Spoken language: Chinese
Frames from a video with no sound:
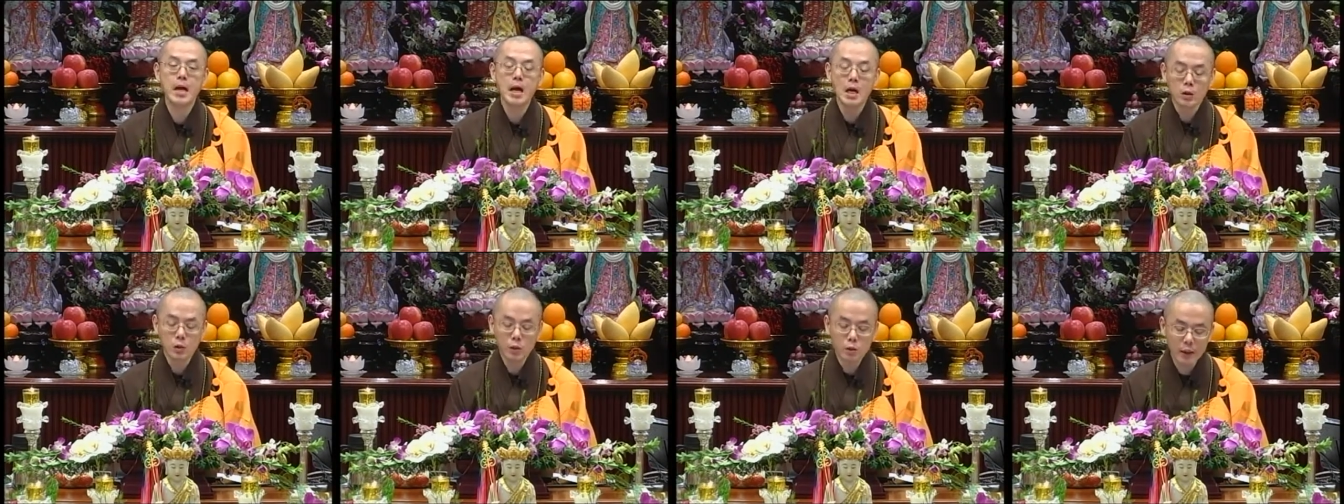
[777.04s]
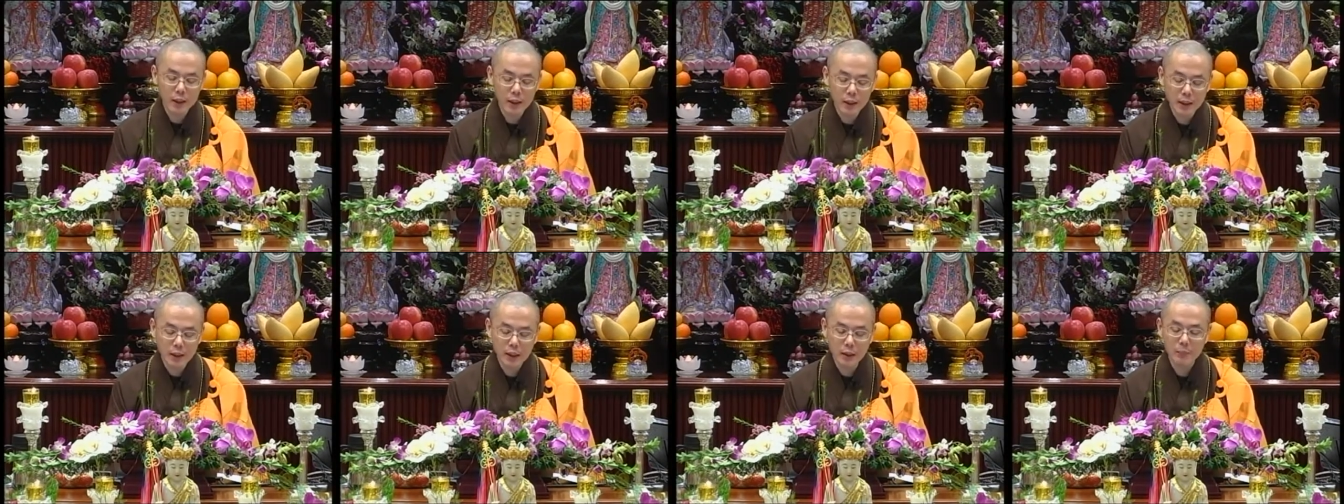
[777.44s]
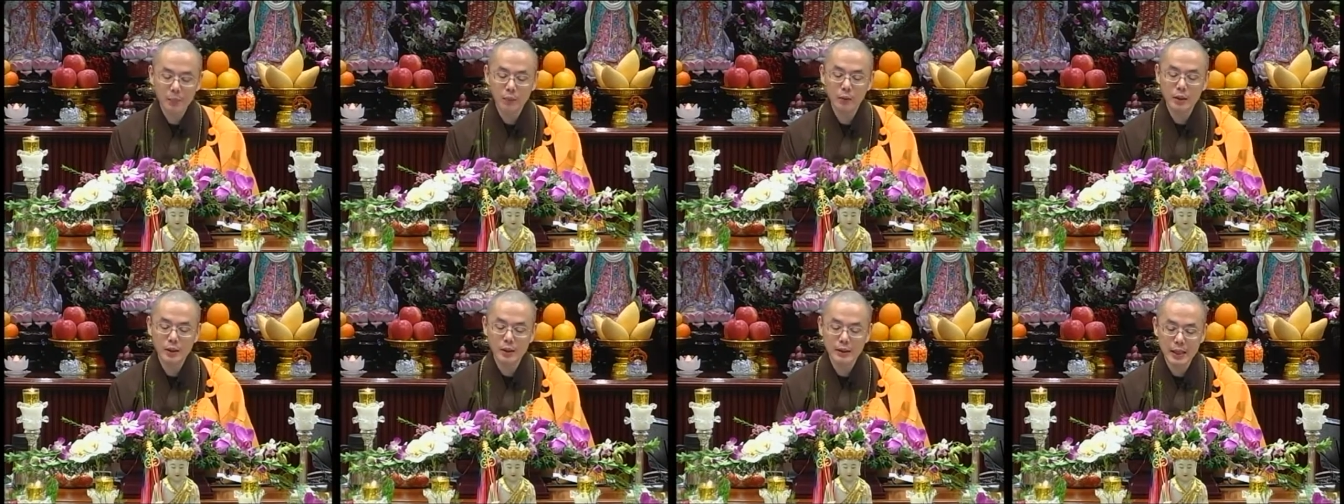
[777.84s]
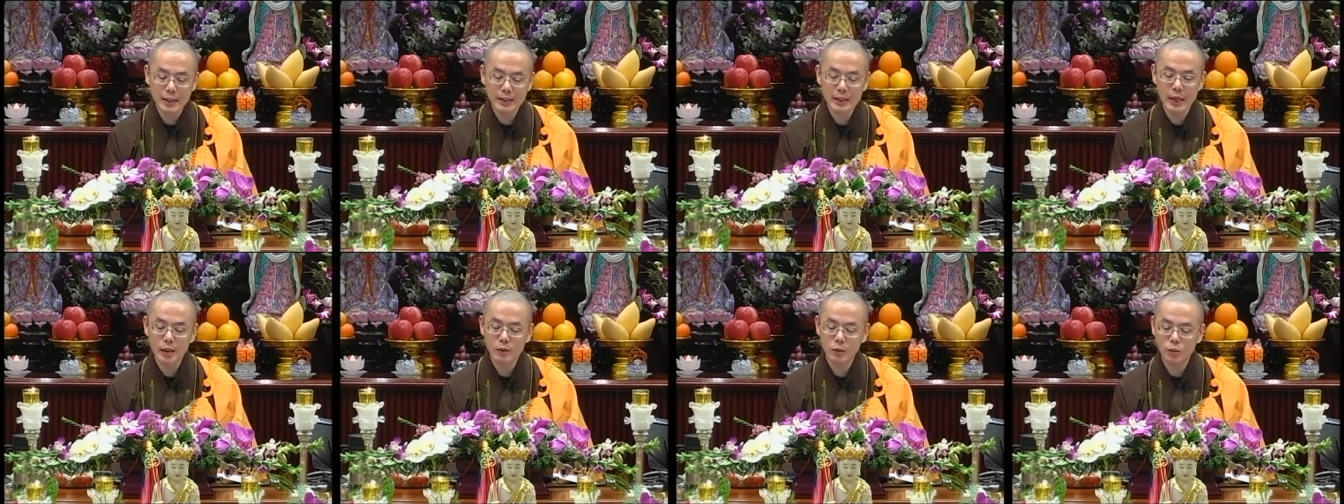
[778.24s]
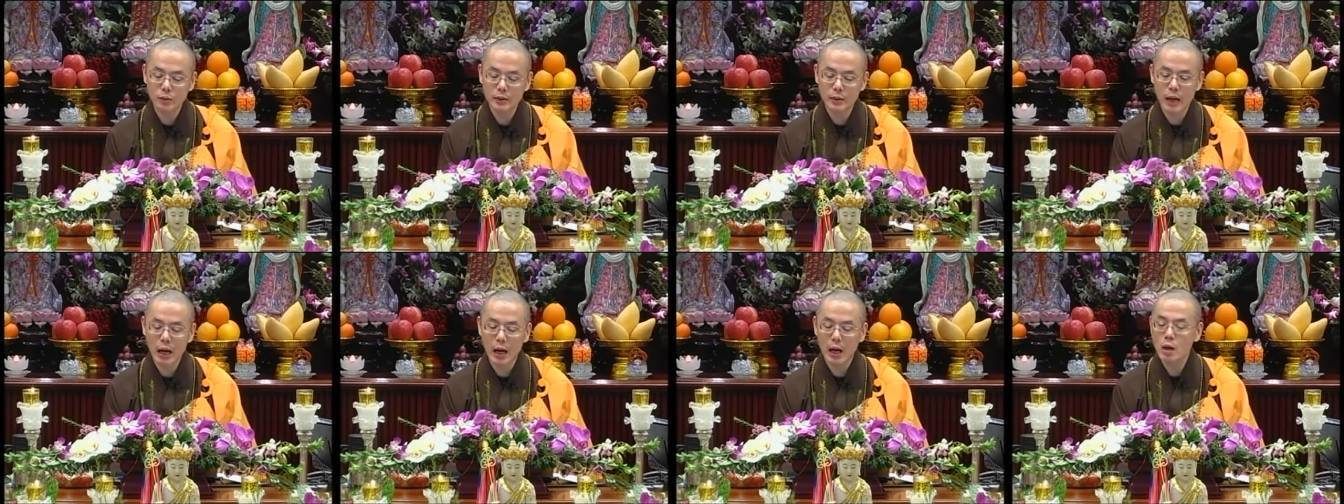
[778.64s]
所以不论在家出
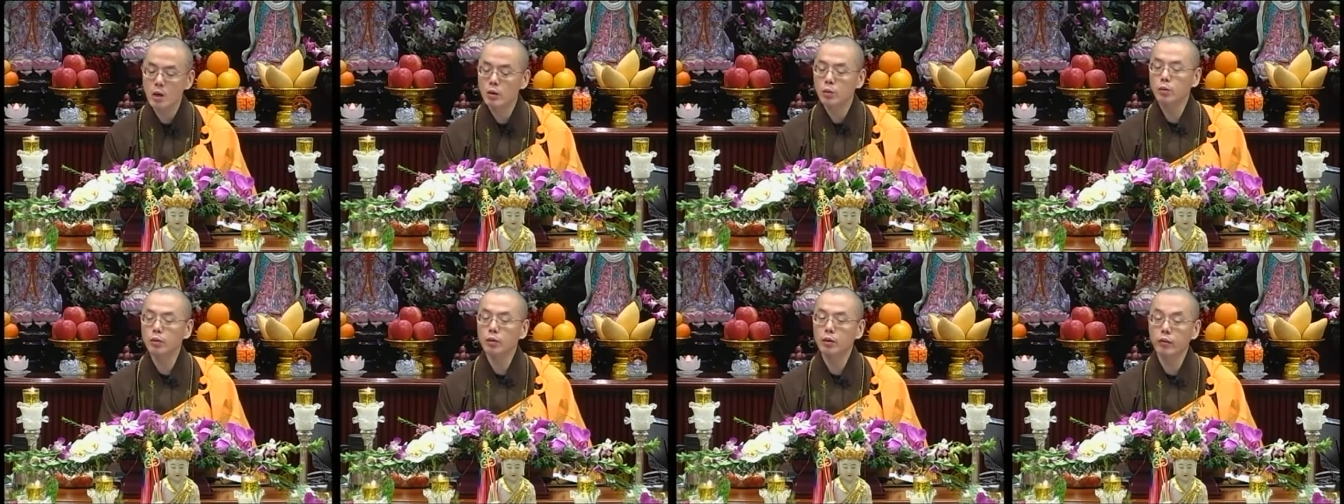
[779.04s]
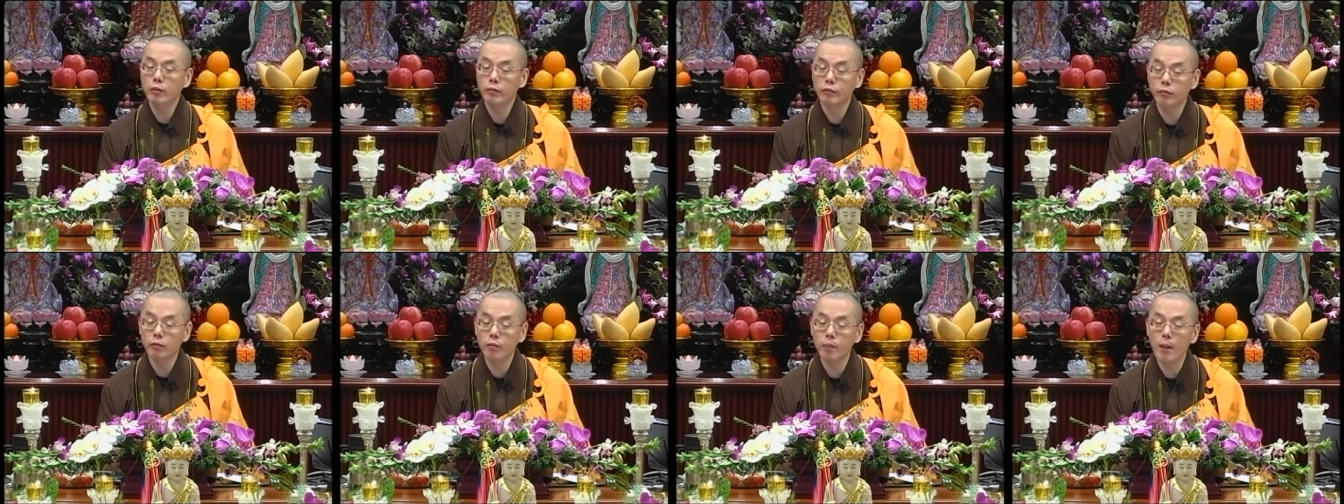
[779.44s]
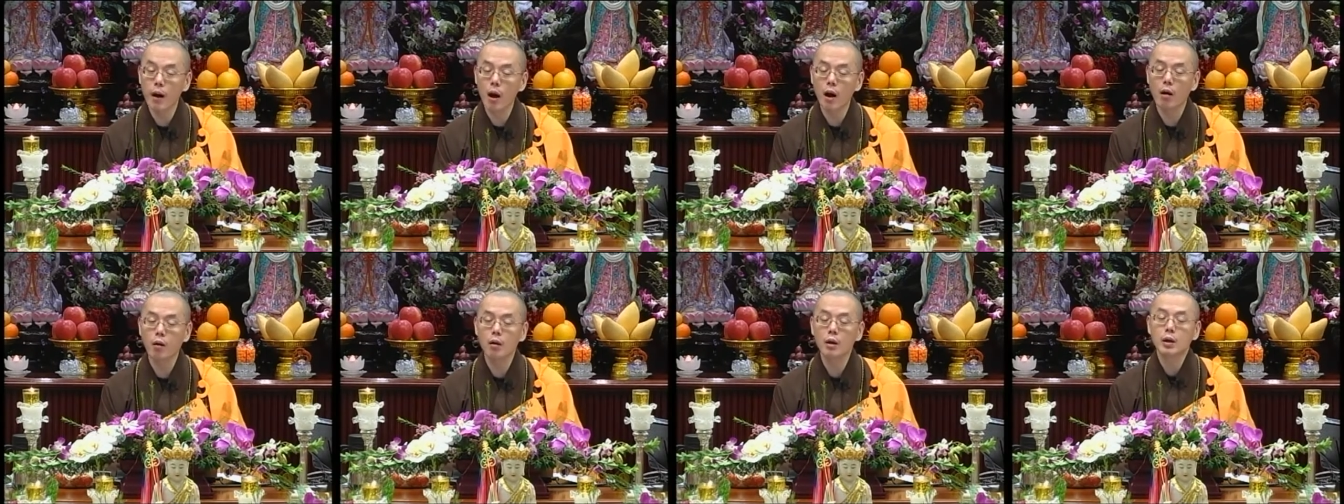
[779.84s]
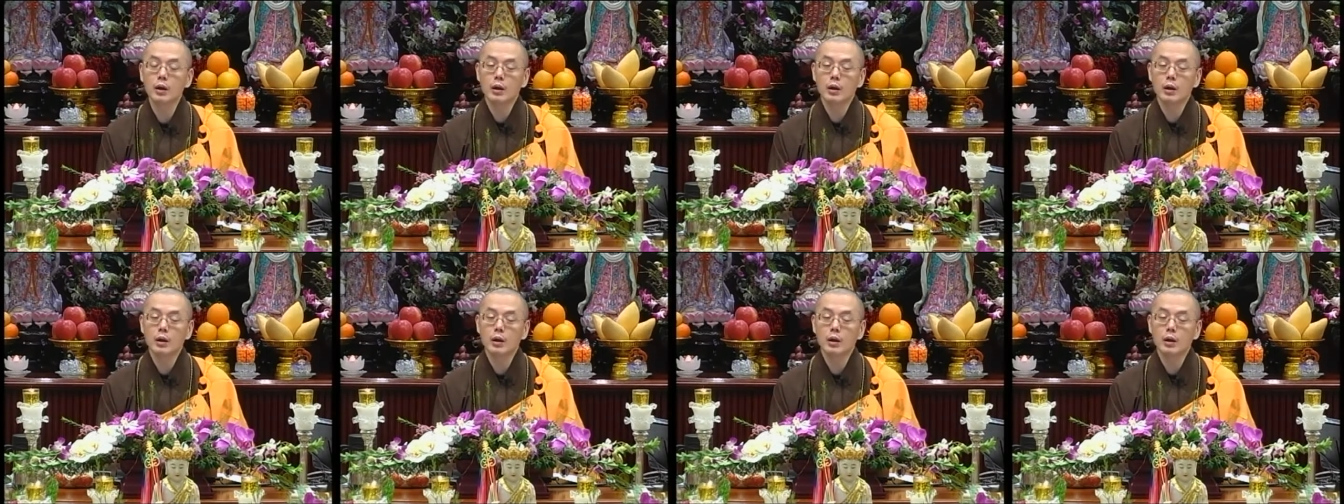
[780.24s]
家，若有福报，